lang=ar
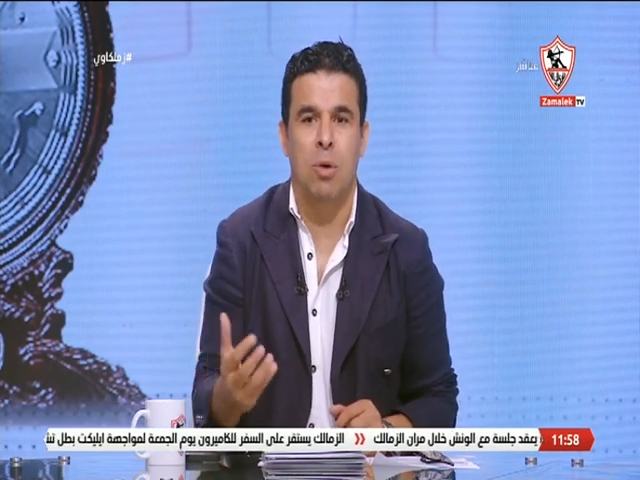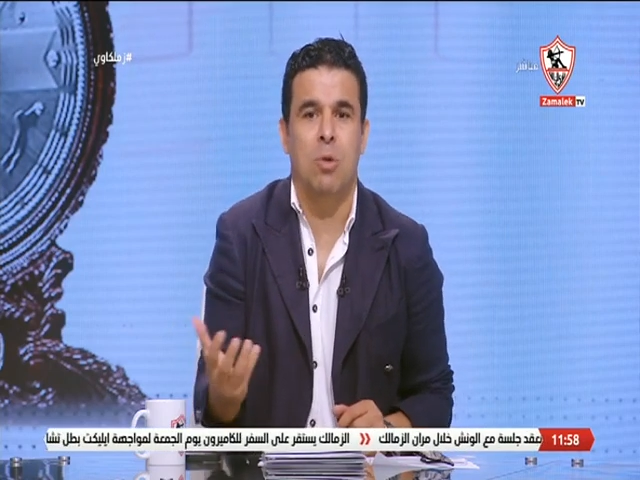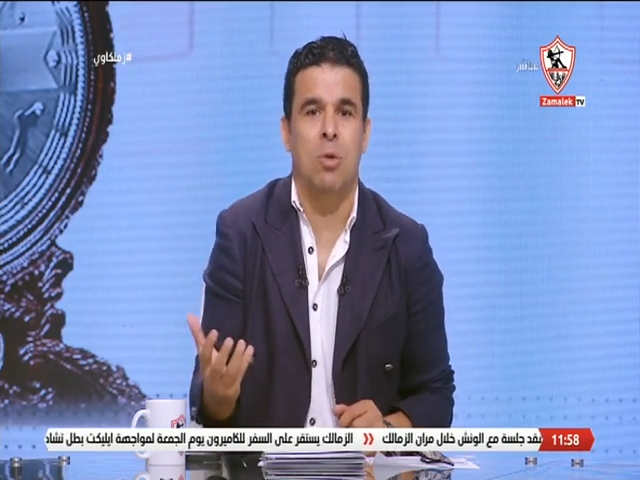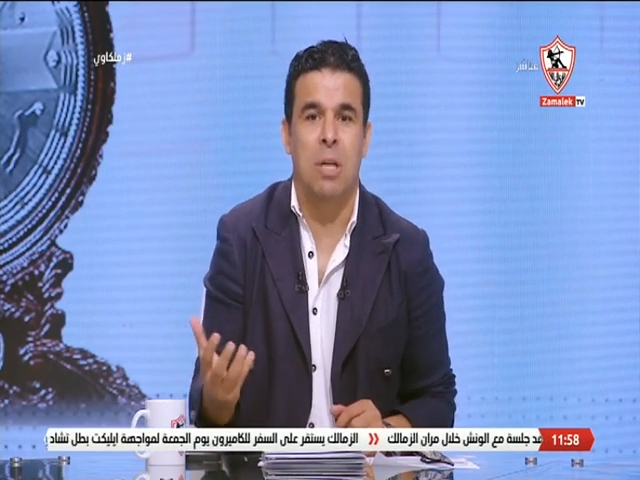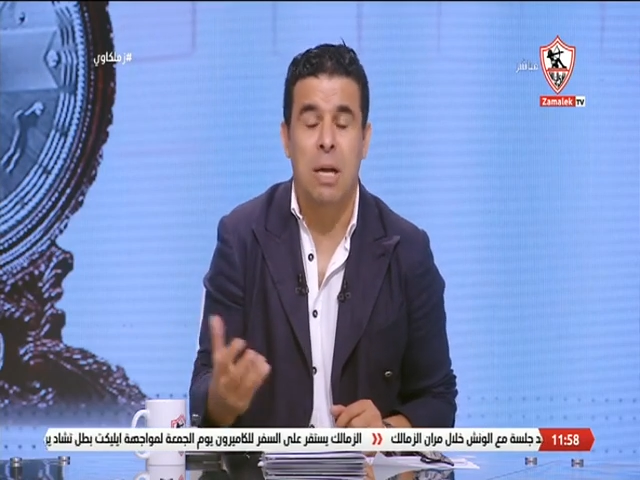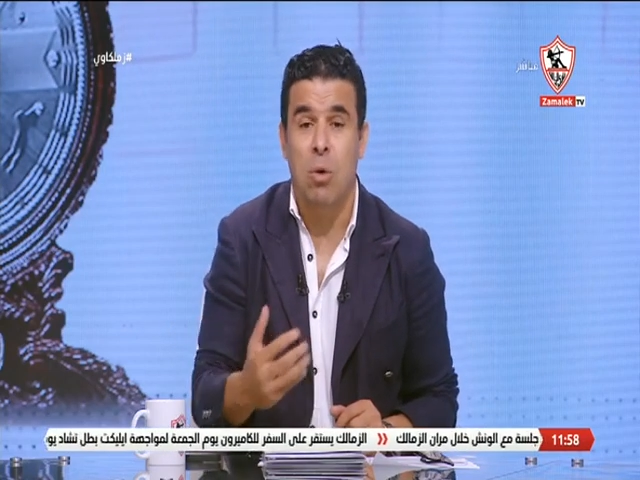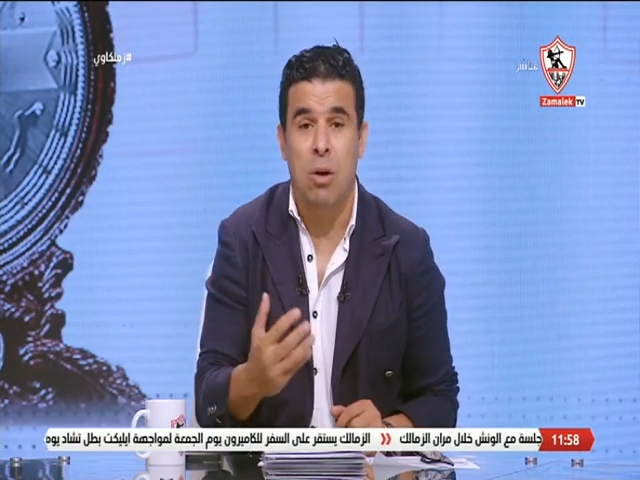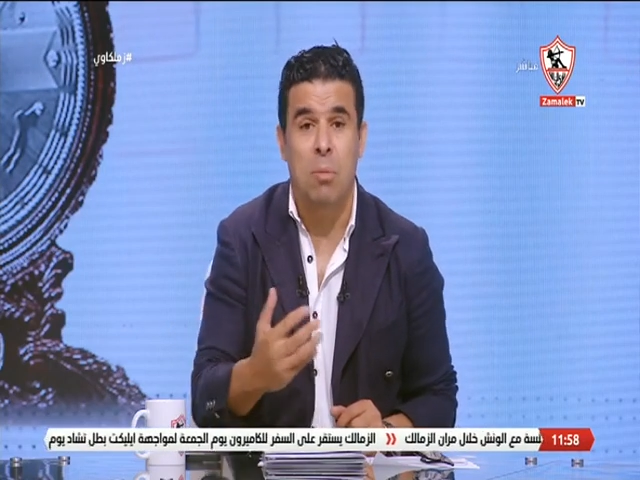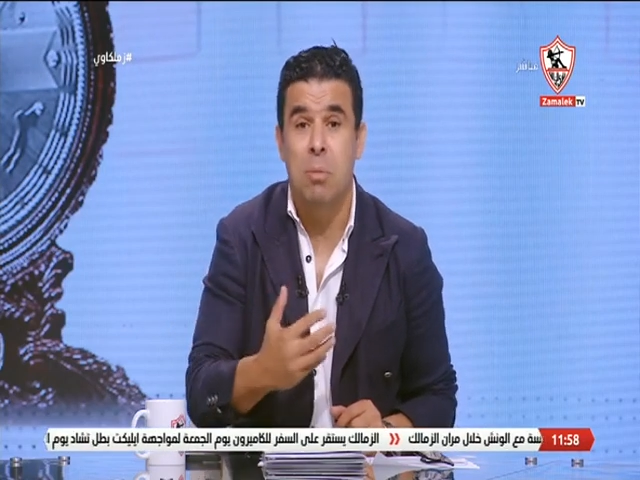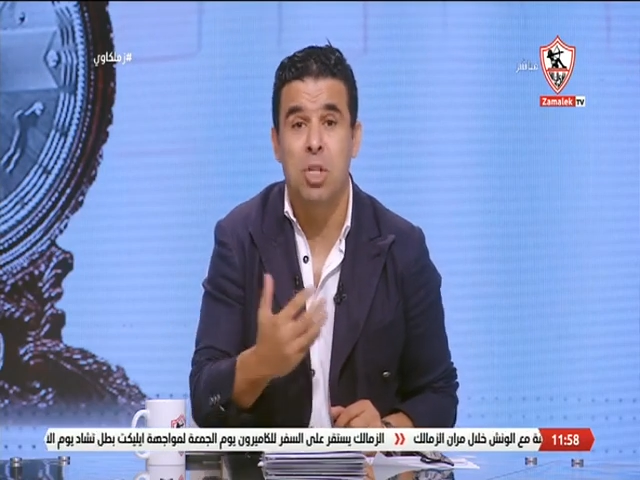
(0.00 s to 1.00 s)
الوطنيه الوطنيه
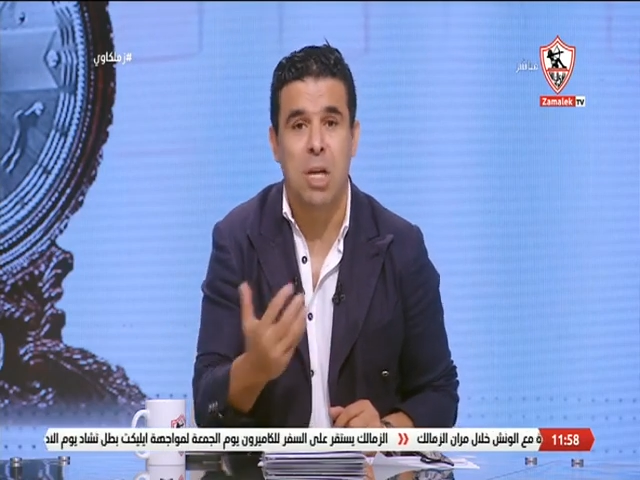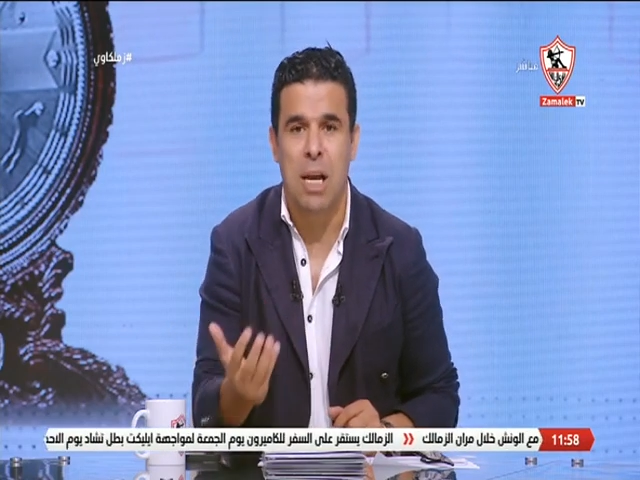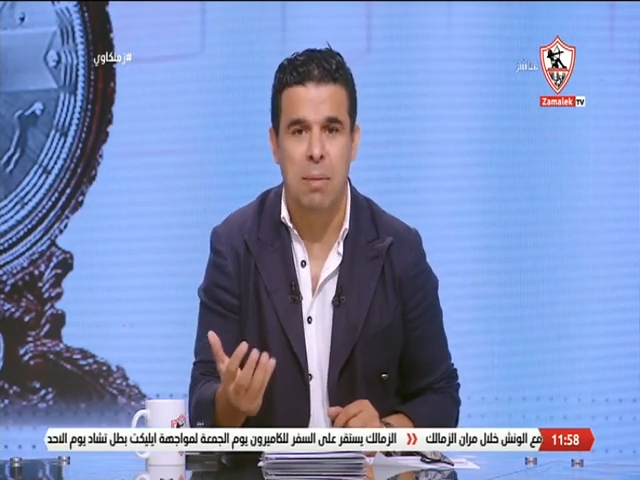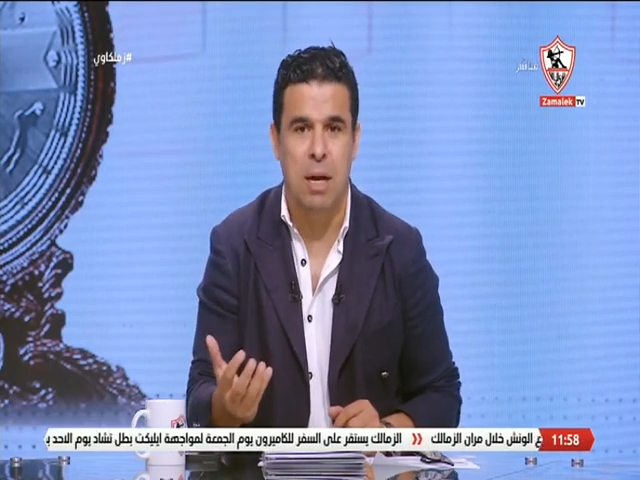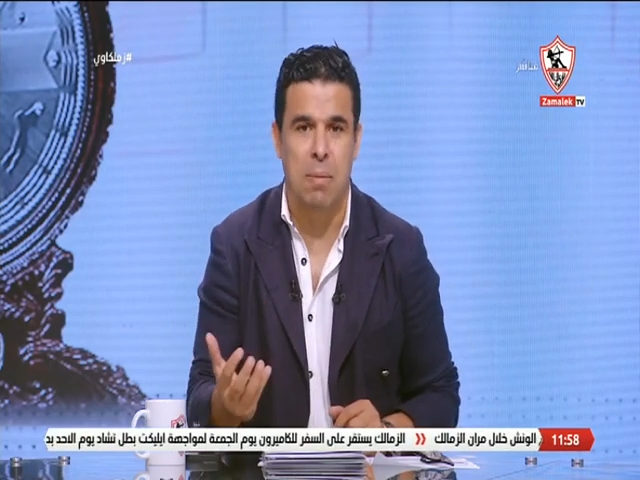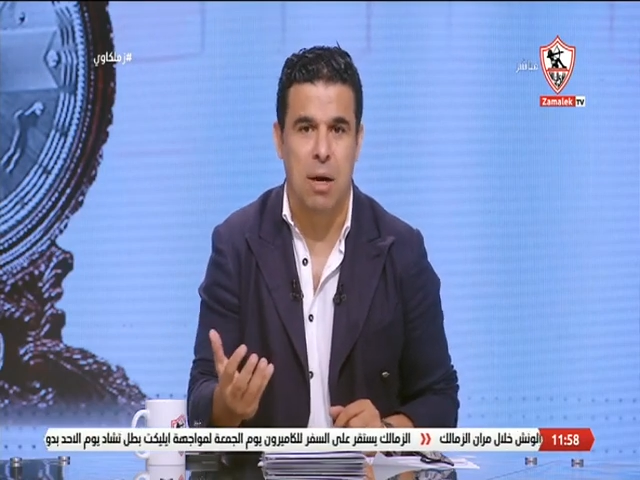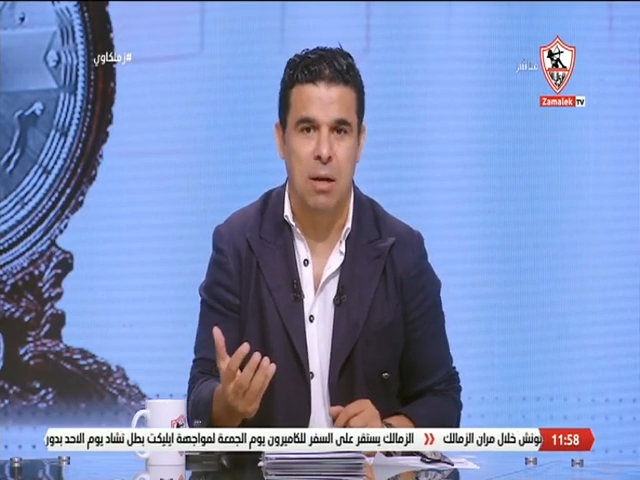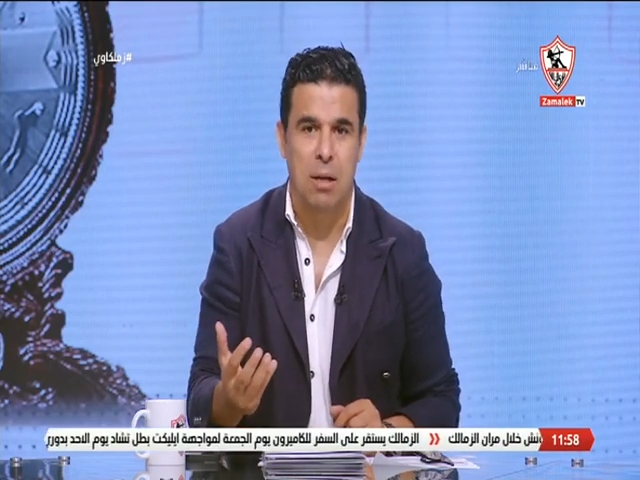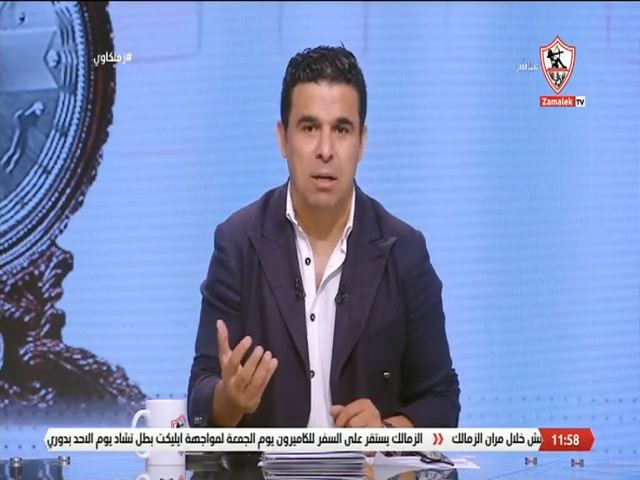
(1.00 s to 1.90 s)
والكرامه مش كلام يا جماعه